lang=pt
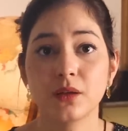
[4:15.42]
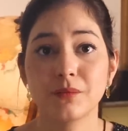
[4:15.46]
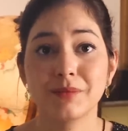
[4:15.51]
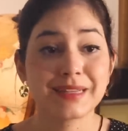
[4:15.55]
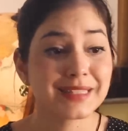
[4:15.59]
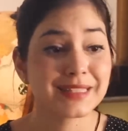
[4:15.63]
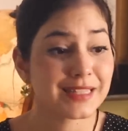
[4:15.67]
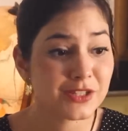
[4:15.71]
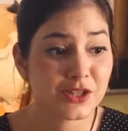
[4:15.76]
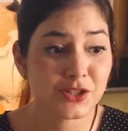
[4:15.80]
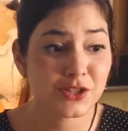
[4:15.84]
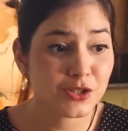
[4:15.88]

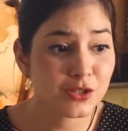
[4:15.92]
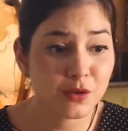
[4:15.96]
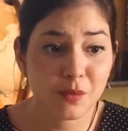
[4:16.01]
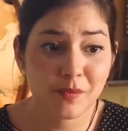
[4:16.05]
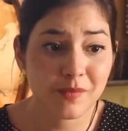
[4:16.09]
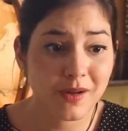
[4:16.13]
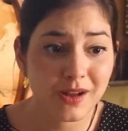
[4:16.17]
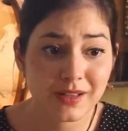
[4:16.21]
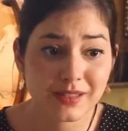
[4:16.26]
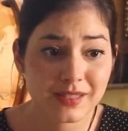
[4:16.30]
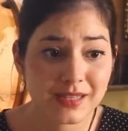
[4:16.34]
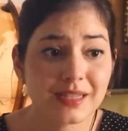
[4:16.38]
Mas a gente não
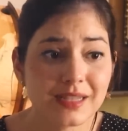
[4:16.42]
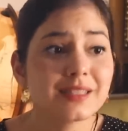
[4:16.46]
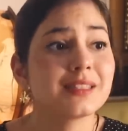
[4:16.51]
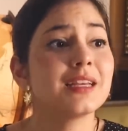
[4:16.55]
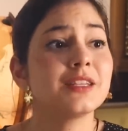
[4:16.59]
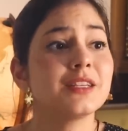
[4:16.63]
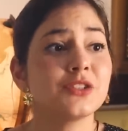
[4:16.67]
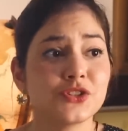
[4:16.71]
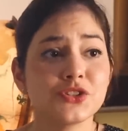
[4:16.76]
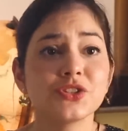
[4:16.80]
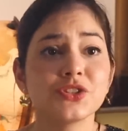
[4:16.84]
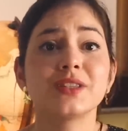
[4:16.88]
pode ser assim,
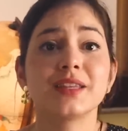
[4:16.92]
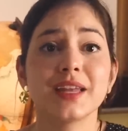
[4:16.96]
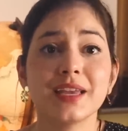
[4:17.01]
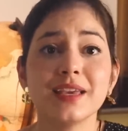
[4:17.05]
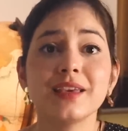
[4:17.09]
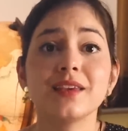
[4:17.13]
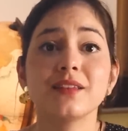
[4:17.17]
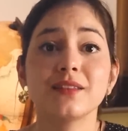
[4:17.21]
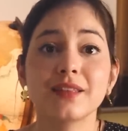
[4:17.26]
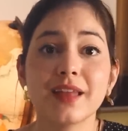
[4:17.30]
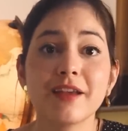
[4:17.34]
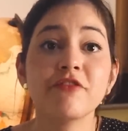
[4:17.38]
a gente tem
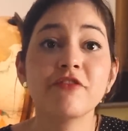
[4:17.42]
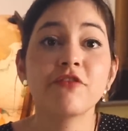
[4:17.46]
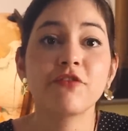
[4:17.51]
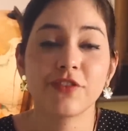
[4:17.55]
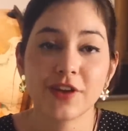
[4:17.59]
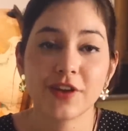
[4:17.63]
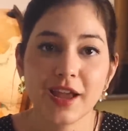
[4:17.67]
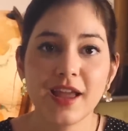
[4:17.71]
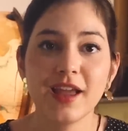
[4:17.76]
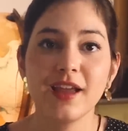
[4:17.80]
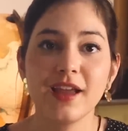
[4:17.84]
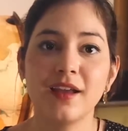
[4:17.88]
que ter
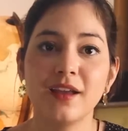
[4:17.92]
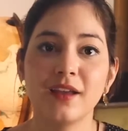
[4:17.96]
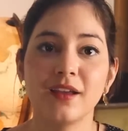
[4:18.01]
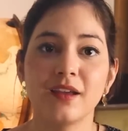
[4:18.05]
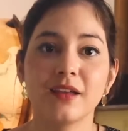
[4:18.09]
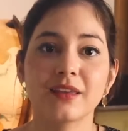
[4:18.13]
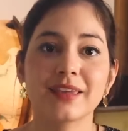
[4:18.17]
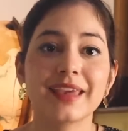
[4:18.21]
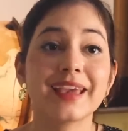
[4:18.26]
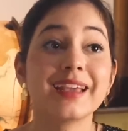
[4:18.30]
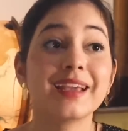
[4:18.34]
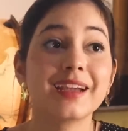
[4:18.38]
fé
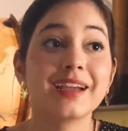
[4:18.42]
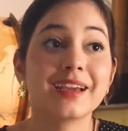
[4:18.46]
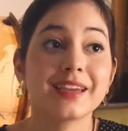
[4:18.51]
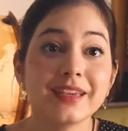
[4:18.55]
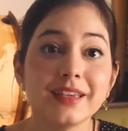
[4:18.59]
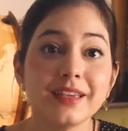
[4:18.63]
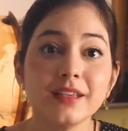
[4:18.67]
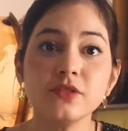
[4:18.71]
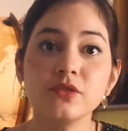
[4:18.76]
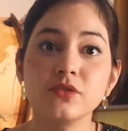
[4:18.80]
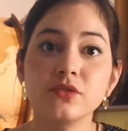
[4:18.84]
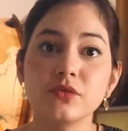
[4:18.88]
que é
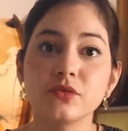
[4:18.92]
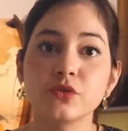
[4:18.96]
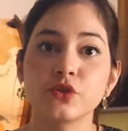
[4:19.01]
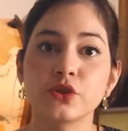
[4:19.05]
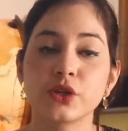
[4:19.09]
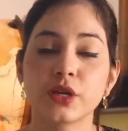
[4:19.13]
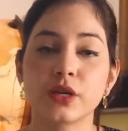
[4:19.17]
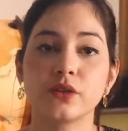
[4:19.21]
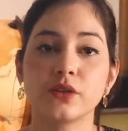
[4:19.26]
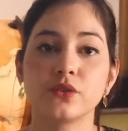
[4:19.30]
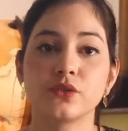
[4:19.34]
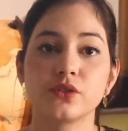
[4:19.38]
Cristo,
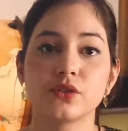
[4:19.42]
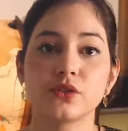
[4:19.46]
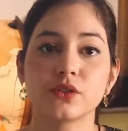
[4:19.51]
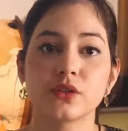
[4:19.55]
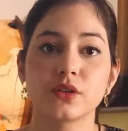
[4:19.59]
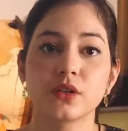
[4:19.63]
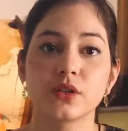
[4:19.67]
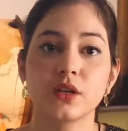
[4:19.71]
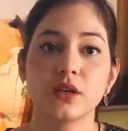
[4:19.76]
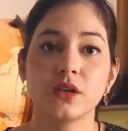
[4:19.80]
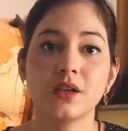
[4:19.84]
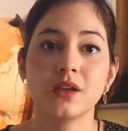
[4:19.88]
gente.
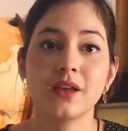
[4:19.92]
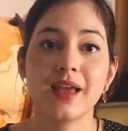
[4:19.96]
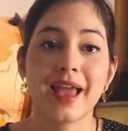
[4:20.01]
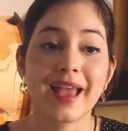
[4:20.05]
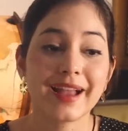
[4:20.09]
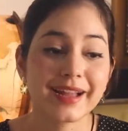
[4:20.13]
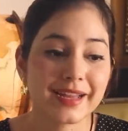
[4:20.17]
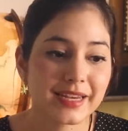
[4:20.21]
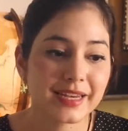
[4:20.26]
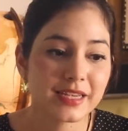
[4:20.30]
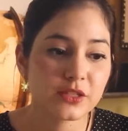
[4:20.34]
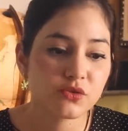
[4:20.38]

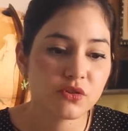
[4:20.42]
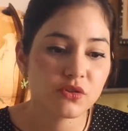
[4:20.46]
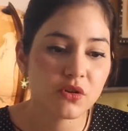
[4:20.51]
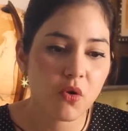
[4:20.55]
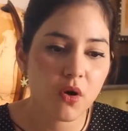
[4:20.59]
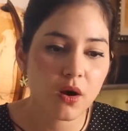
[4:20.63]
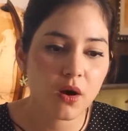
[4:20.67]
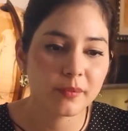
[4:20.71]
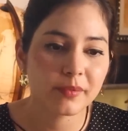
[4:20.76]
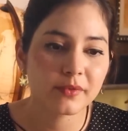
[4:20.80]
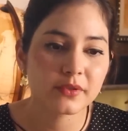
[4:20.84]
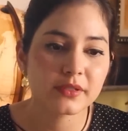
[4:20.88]
É Cristo em
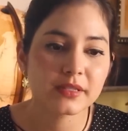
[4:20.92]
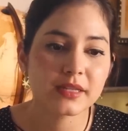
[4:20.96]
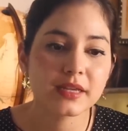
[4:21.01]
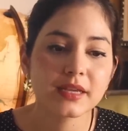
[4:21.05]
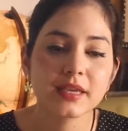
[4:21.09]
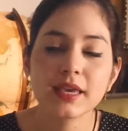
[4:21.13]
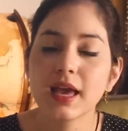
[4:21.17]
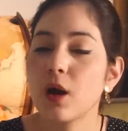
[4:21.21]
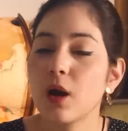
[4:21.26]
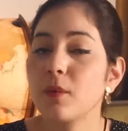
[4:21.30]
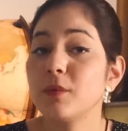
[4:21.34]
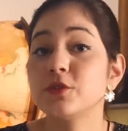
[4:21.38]
corpo,
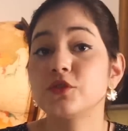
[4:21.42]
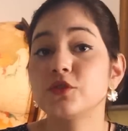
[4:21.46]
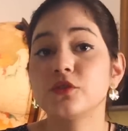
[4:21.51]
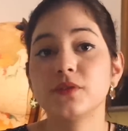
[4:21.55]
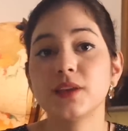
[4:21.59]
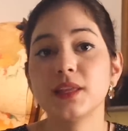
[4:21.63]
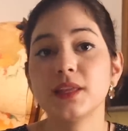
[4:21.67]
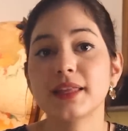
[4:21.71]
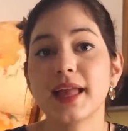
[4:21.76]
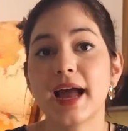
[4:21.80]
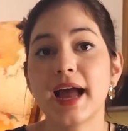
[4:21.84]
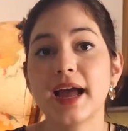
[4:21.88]
sangue, alma e
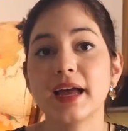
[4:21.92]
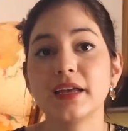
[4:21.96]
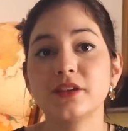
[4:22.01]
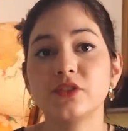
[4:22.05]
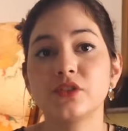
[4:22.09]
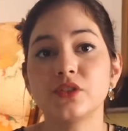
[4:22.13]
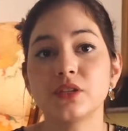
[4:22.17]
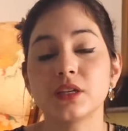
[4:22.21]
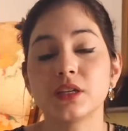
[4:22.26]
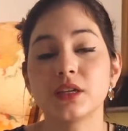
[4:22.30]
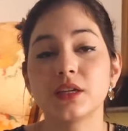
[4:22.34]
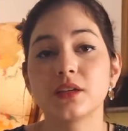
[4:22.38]

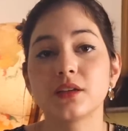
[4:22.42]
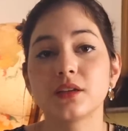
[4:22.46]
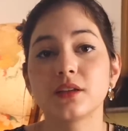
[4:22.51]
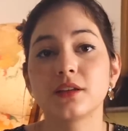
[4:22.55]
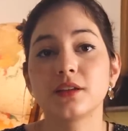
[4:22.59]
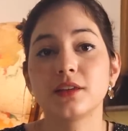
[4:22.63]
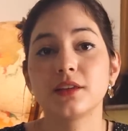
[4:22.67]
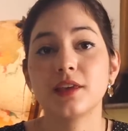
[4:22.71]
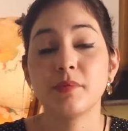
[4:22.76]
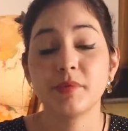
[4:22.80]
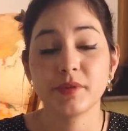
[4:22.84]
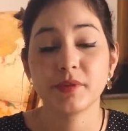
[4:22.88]
divindade.
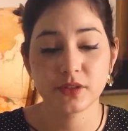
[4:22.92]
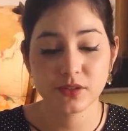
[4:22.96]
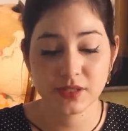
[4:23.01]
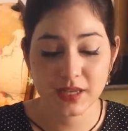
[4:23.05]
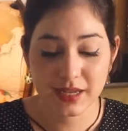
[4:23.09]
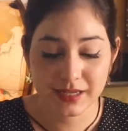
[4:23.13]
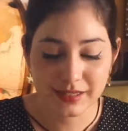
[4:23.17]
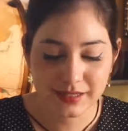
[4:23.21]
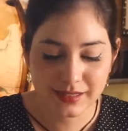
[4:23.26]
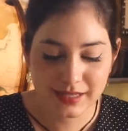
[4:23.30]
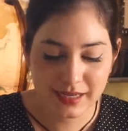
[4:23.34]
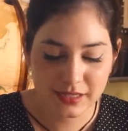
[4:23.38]
E é por isso
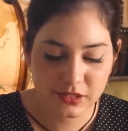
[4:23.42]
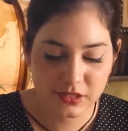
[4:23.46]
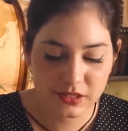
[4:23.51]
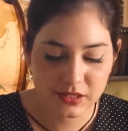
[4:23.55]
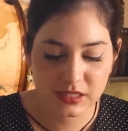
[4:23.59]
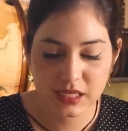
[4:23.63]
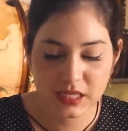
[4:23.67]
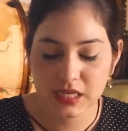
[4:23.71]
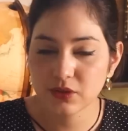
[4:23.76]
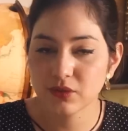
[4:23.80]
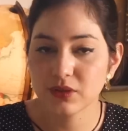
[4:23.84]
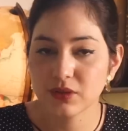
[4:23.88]
que ele está
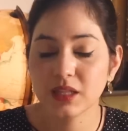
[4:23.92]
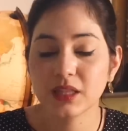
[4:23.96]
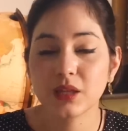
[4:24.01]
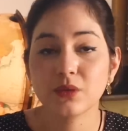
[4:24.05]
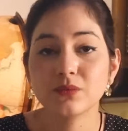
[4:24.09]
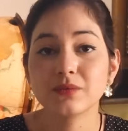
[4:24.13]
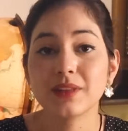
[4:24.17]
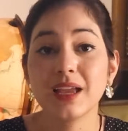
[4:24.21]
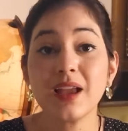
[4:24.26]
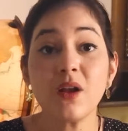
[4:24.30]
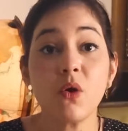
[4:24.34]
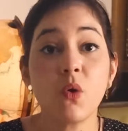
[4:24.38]
dizendo que
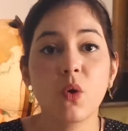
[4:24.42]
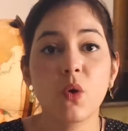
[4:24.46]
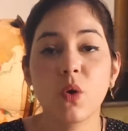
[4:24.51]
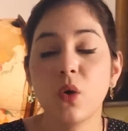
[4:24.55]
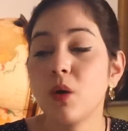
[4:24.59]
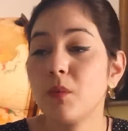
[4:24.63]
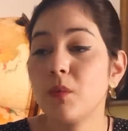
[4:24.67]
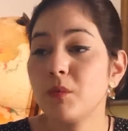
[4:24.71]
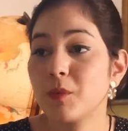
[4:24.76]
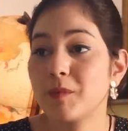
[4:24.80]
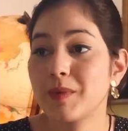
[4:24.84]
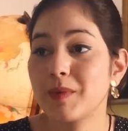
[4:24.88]
não tem
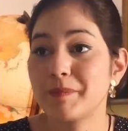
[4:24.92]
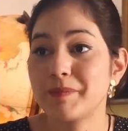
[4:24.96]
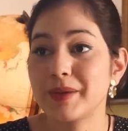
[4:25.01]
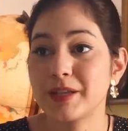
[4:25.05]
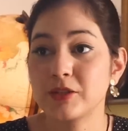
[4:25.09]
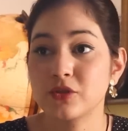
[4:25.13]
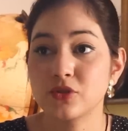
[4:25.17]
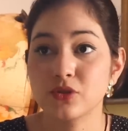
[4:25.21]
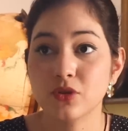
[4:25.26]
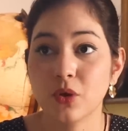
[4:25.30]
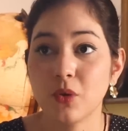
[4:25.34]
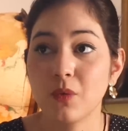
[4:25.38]
como uma
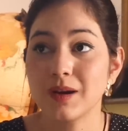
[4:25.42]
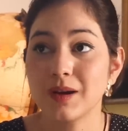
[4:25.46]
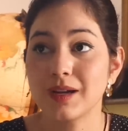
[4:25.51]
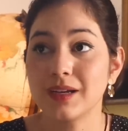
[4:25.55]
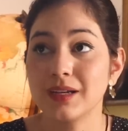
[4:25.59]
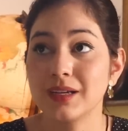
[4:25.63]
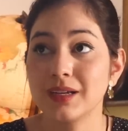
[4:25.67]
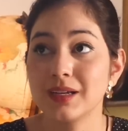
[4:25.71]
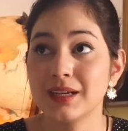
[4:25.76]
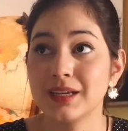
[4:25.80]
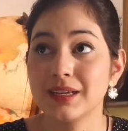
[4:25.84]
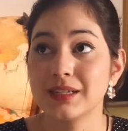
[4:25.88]
pessoa
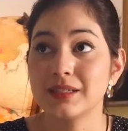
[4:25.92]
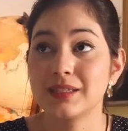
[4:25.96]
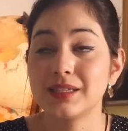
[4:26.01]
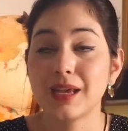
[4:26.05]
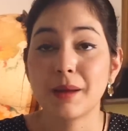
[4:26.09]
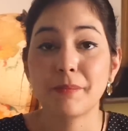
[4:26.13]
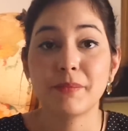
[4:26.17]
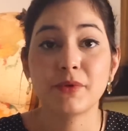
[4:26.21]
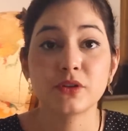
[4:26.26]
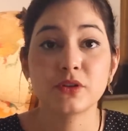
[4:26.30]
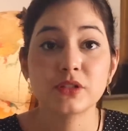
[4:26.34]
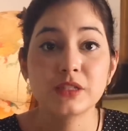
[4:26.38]
se
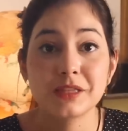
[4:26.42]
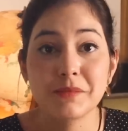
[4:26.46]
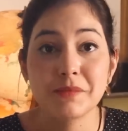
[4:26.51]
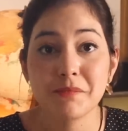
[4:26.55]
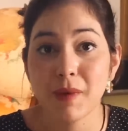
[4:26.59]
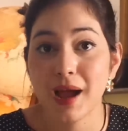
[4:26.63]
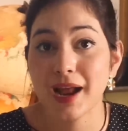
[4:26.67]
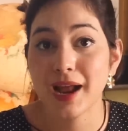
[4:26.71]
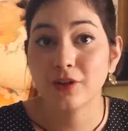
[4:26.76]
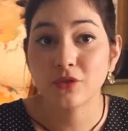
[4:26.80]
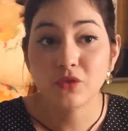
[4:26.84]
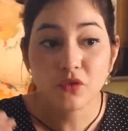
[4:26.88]

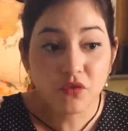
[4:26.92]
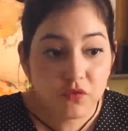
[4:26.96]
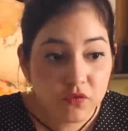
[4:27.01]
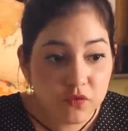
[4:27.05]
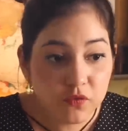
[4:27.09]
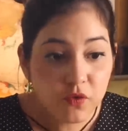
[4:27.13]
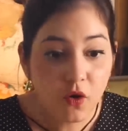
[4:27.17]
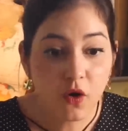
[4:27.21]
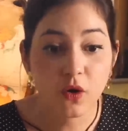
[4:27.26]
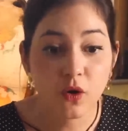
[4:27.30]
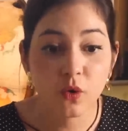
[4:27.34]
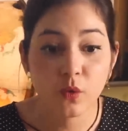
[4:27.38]
aproximar do
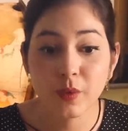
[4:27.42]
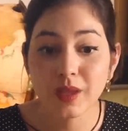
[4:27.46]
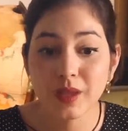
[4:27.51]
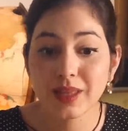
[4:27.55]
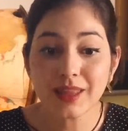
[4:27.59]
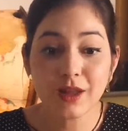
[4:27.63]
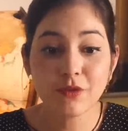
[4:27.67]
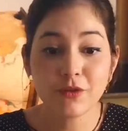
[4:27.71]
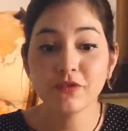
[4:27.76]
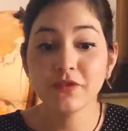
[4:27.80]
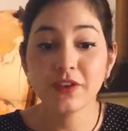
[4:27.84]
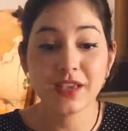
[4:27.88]
fogo e
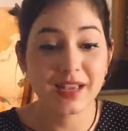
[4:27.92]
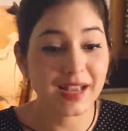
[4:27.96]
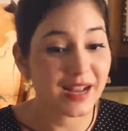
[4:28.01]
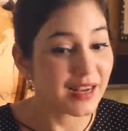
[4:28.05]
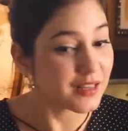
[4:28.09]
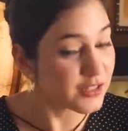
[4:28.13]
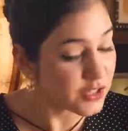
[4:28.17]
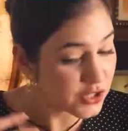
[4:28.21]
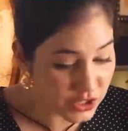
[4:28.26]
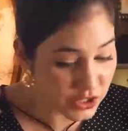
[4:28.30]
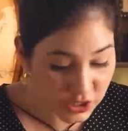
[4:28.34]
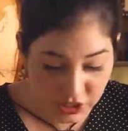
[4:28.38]
não
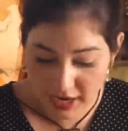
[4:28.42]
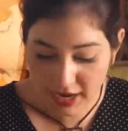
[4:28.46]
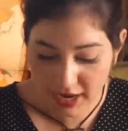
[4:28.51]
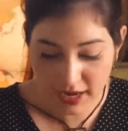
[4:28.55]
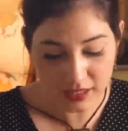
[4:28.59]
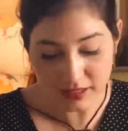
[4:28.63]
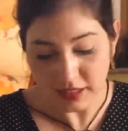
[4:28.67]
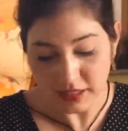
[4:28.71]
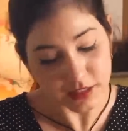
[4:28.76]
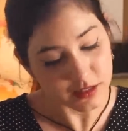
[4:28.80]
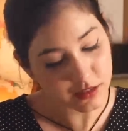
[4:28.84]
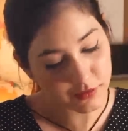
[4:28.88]
ficar
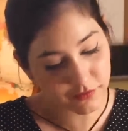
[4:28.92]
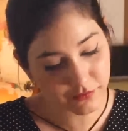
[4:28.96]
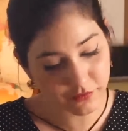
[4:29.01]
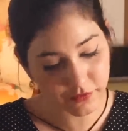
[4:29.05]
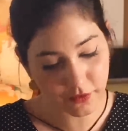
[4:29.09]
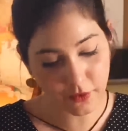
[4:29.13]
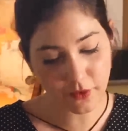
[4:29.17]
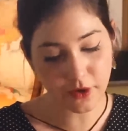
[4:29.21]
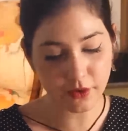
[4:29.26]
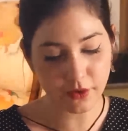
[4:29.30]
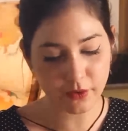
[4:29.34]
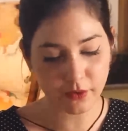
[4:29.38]
cheia desse
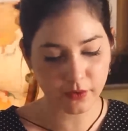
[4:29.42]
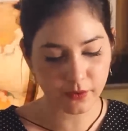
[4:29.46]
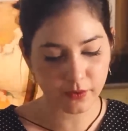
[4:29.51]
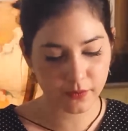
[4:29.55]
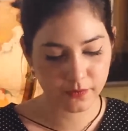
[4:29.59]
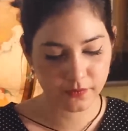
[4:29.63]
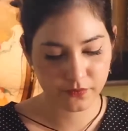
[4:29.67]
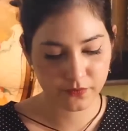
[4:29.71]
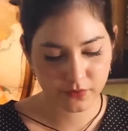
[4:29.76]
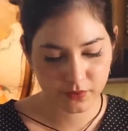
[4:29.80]
fogo.